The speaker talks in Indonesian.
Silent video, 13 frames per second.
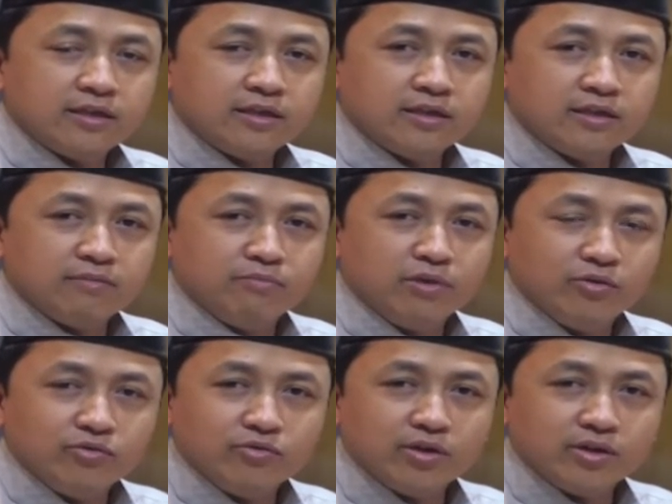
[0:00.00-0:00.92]
uh,
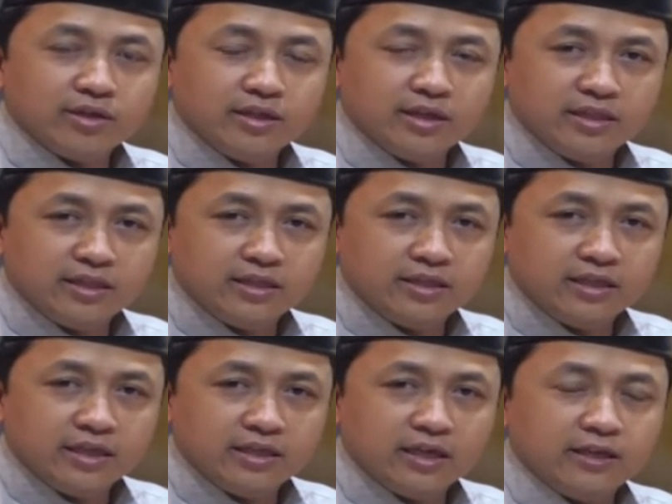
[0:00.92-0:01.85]
beliau juga tidak
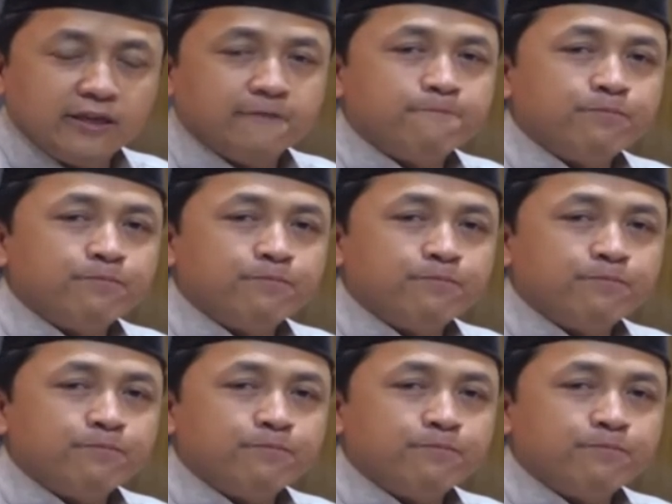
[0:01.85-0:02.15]
tidak jadi